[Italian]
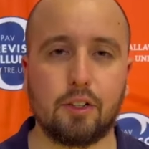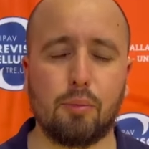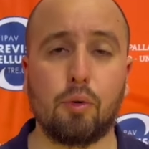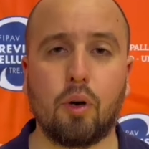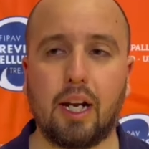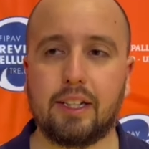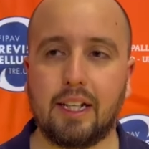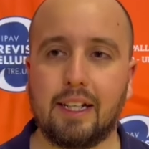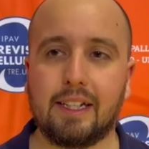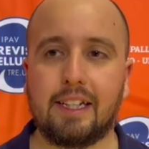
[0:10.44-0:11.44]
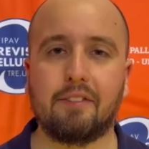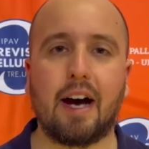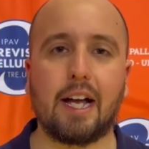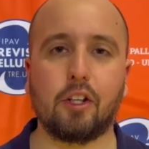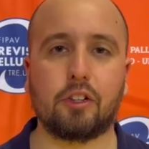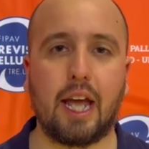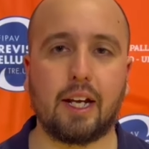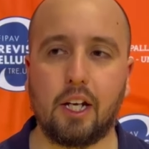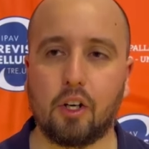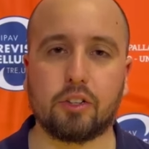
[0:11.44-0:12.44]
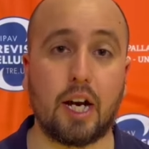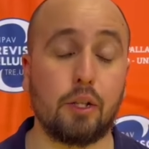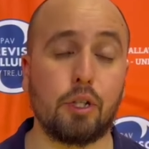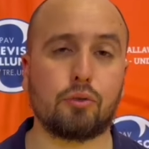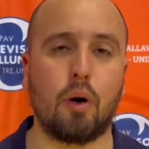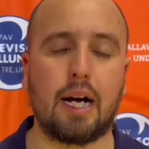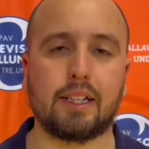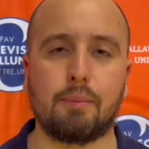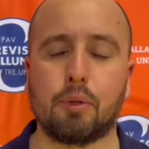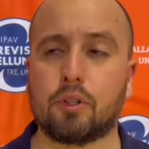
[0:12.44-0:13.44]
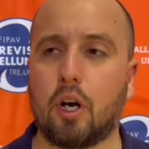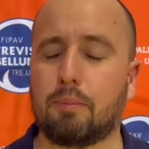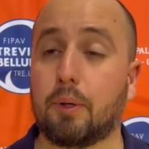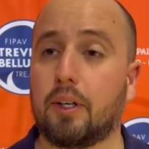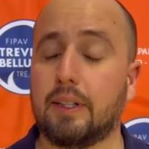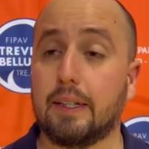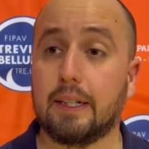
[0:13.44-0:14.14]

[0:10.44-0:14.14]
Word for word: comunque la, il divario tecnico tra le due squadre purtroppo,